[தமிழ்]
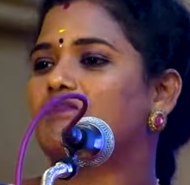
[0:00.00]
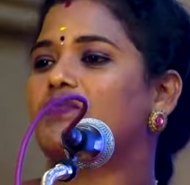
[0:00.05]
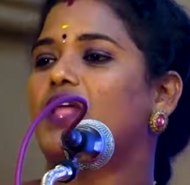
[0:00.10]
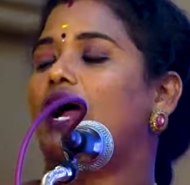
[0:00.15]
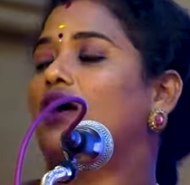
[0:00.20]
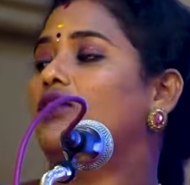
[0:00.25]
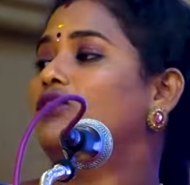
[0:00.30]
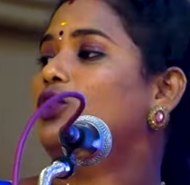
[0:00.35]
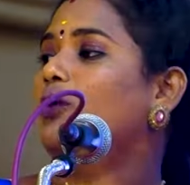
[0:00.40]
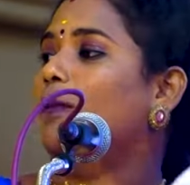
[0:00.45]

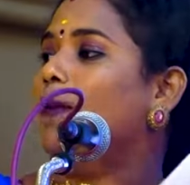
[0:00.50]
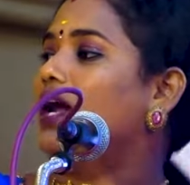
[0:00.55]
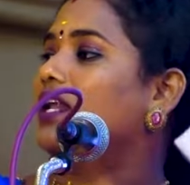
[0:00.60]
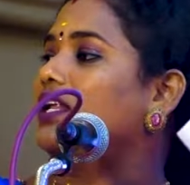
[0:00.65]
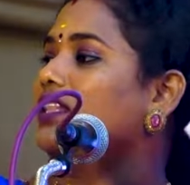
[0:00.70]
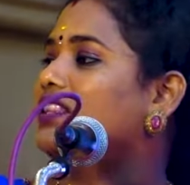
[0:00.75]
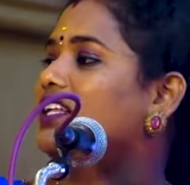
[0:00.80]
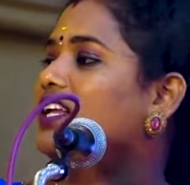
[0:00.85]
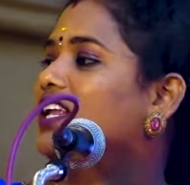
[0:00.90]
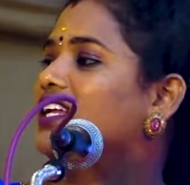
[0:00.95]
நாங்கள் வந்து
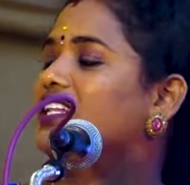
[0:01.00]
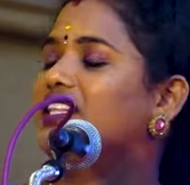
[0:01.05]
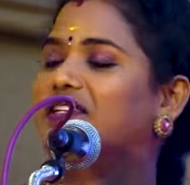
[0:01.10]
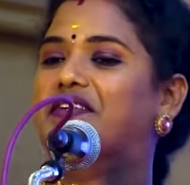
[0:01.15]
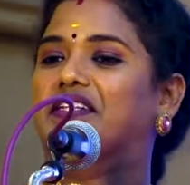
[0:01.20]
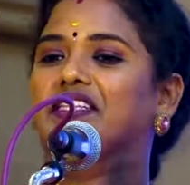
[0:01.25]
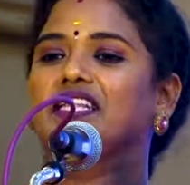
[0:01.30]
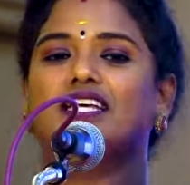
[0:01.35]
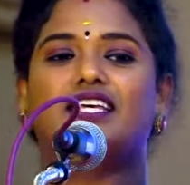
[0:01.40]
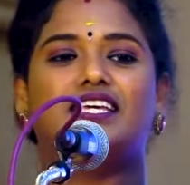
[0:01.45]
மரத்துலேருந்து
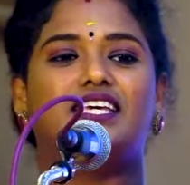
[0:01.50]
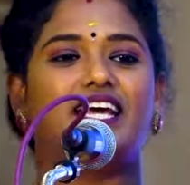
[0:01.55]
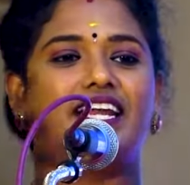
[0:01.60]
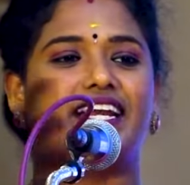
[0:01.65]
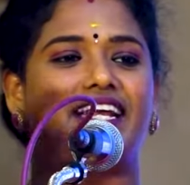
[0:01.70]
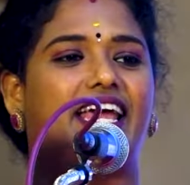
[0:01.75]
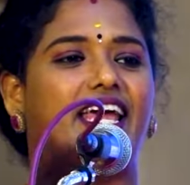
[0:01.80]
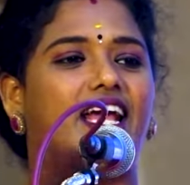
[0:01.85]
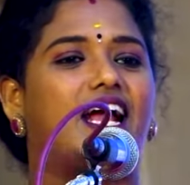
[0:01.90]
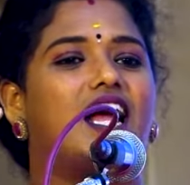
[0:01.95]
வந்த
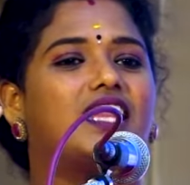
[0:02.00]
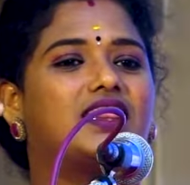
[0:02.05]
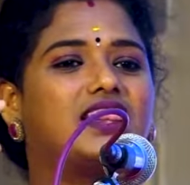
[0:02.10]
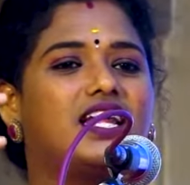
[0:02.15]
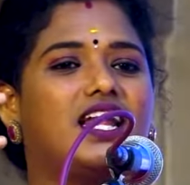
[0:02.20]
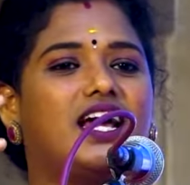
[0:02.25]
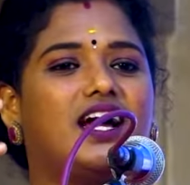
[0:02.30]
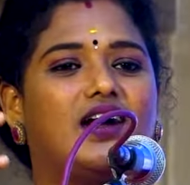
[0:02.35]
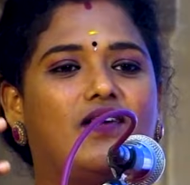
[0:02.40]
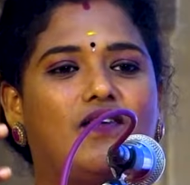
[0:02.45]
இயற்கை காற்றை
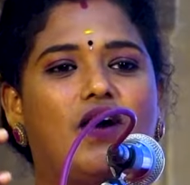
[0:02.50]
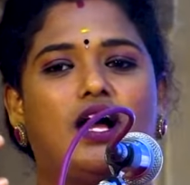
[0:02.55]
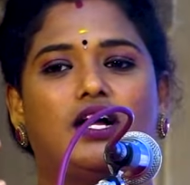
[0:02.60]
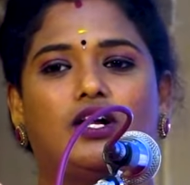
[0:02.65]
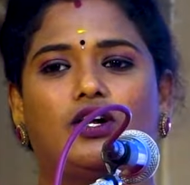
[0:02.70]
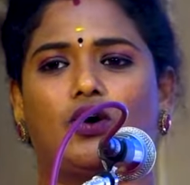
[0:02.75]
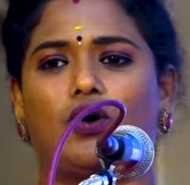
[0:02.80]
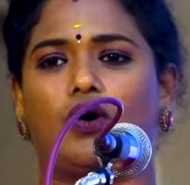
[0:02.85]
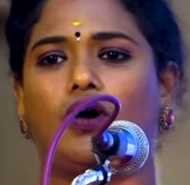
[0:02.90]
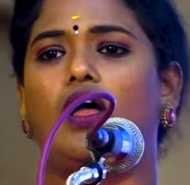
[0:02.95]
நாங்கள்
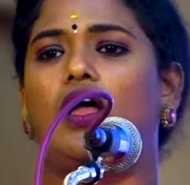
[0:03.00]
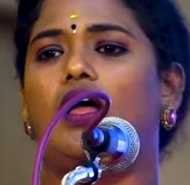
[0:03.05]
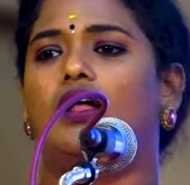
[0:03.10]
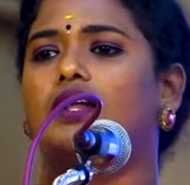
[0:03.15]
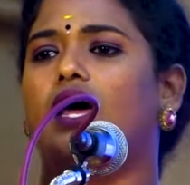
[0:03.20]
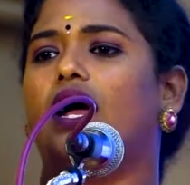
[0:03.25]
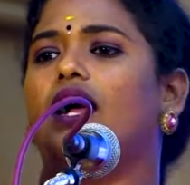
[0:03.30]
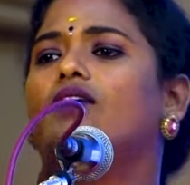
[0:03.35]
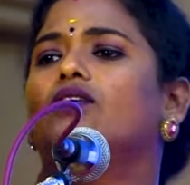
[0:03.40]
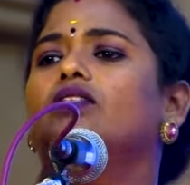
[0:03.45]
வாங்கினோம்
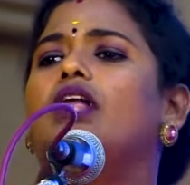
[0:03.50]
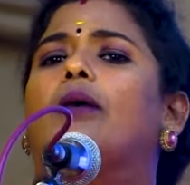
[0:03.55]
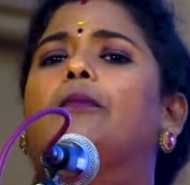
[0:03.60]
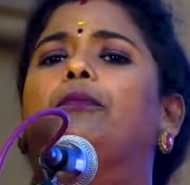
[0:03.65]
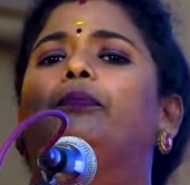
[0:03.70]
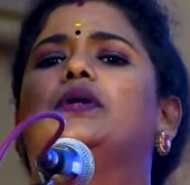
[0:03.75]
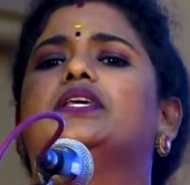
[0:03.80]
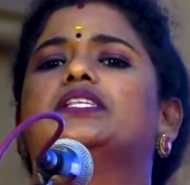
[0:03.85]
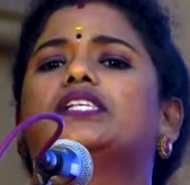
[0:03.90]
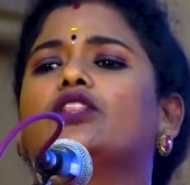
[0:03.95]
நாங்கள் வந்து
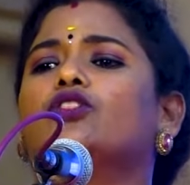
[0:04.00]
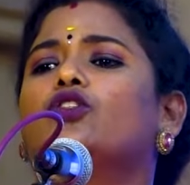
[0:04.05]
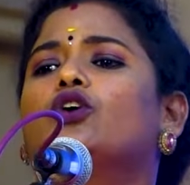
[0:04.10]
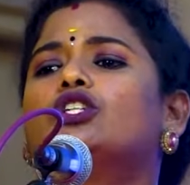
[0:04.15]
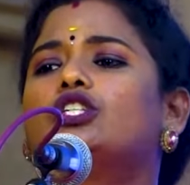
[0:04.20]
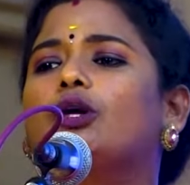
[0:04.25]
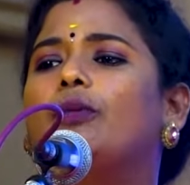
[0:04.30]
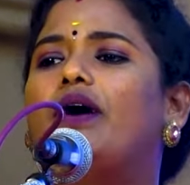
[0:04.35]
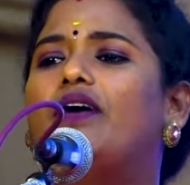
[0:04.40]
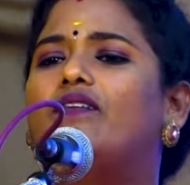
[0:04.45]
அப்படி
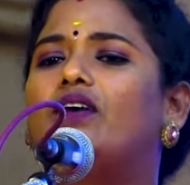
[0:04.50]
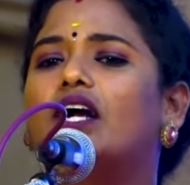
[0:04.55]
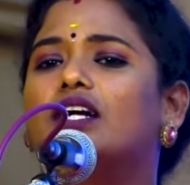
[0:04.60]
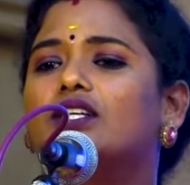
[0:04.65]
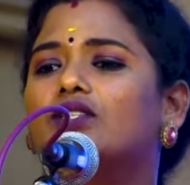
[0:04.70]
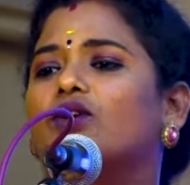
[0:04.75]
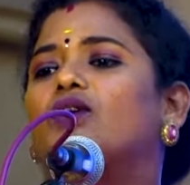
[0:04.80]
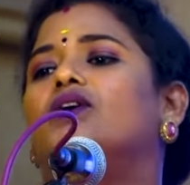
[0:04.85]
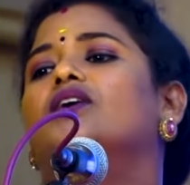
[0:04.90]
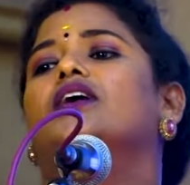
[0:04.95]
சந்தோஷமாக
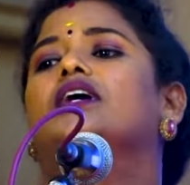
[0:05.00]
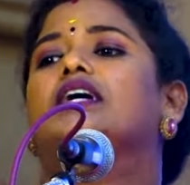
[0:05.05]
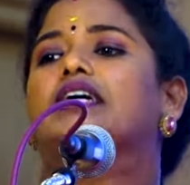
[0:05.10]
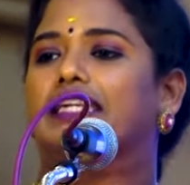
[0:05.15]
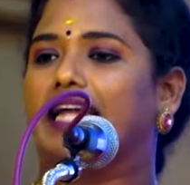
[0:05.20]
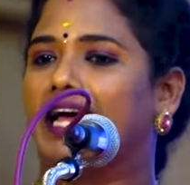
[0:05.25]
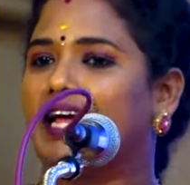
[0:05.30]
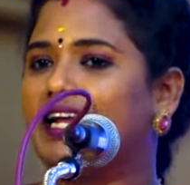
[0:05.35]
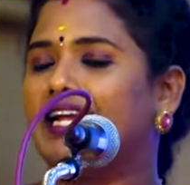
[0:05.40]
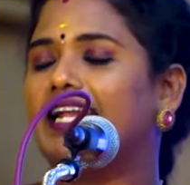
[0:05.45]
வாழ்ந்தோம்
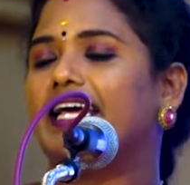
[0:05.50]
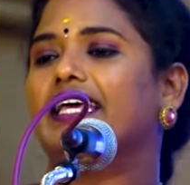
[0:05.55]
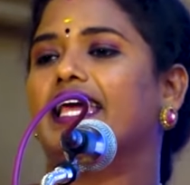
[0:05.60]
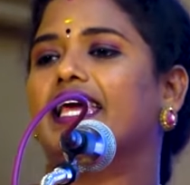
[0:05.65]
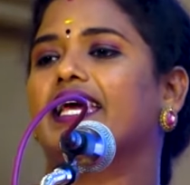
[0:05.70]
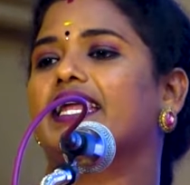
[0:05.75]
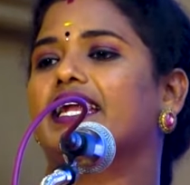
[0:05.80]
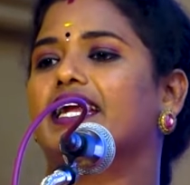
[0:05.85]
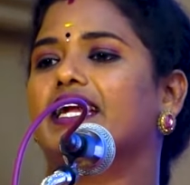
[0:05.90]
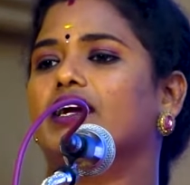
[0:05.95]
நான் என்ன
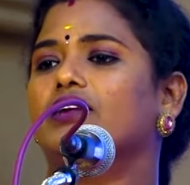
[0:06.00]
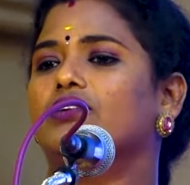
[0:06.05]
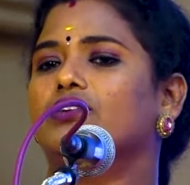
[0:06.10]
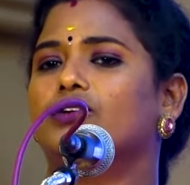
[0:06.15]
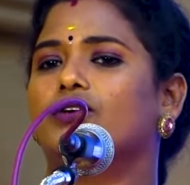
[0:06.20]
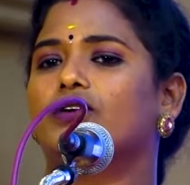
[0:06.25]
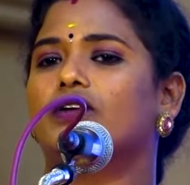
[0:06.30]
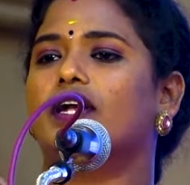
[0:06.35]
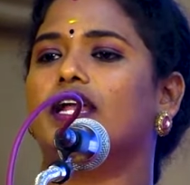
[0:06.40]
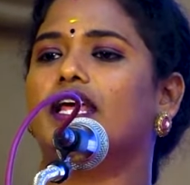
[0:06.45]
கேட்குறேன்
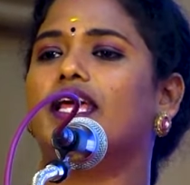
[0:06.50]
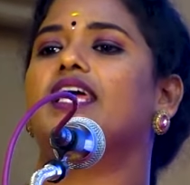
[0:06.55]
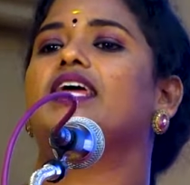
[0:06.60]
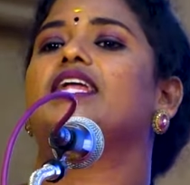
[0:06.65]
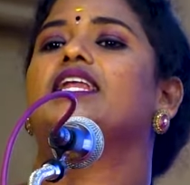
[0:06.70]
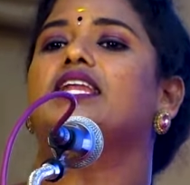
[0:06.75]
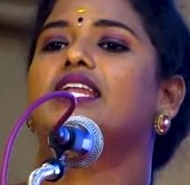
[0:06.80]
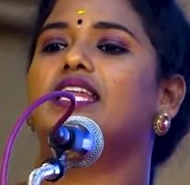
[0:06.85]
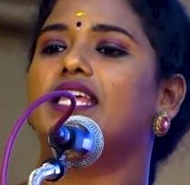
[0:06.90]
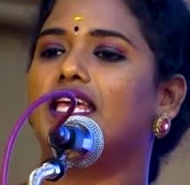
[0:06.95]
நடுவர்வர்களே
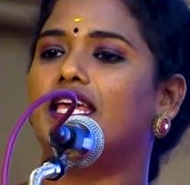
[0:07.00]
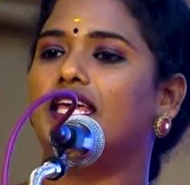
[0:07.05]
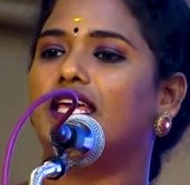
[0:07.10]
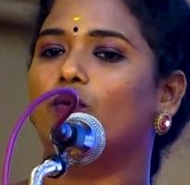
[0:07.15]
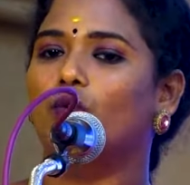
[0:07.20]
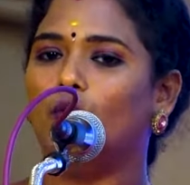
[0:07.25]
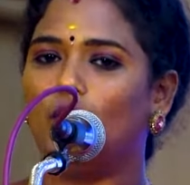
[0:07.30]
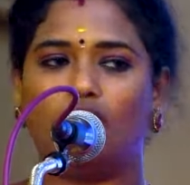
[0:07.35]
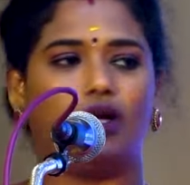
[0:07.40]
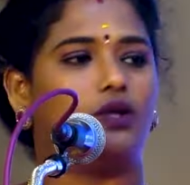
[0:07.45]
நீ
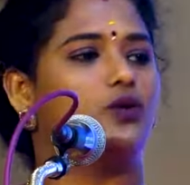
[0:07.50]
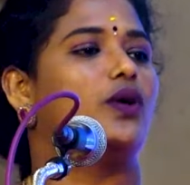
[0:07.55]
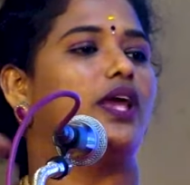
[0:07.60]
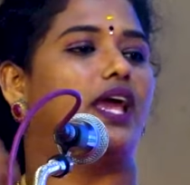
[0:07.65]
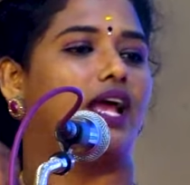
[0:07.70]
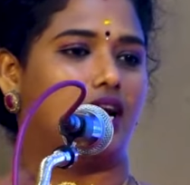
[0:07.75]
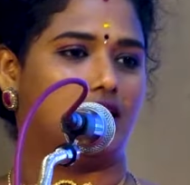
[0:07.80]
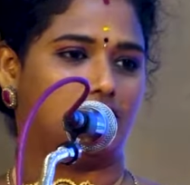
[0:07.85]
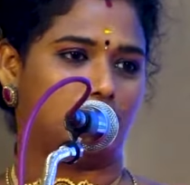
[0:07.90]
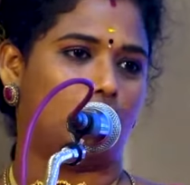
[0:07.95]
உங்களுக்கும்
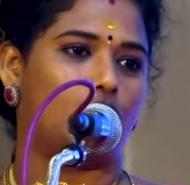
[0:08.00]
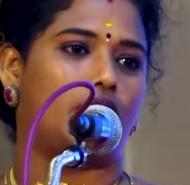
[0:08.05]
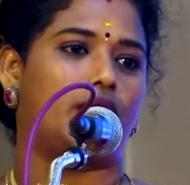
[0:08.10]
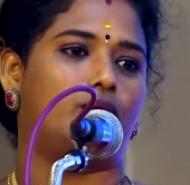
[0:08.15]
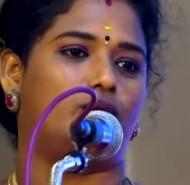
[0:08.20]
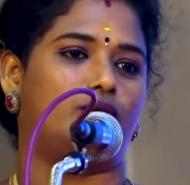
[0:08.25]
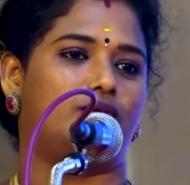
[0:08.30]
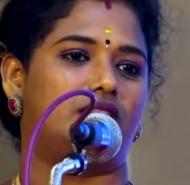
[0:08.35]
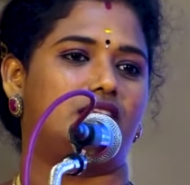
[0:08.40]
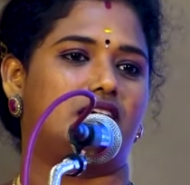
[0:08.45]
எங்களுக்கும் ஒரே
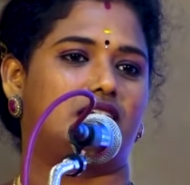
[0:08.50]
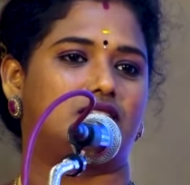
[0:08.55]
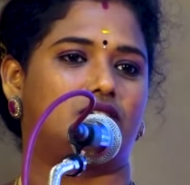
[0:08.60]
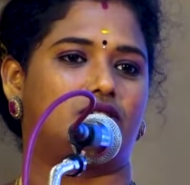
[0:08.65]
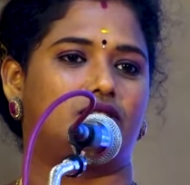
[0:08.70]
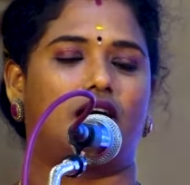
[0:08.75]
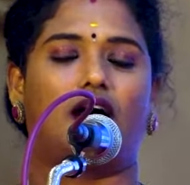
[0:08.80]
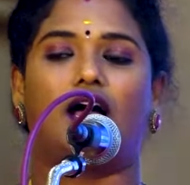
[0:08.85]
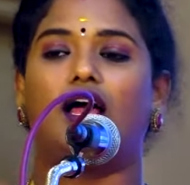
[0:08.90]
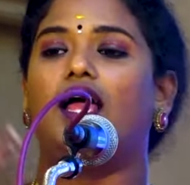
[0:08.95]
ஒரு
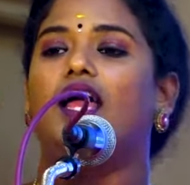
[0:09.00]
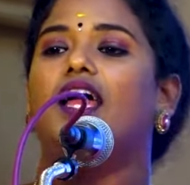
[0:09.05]
வித்தியாசம் தான்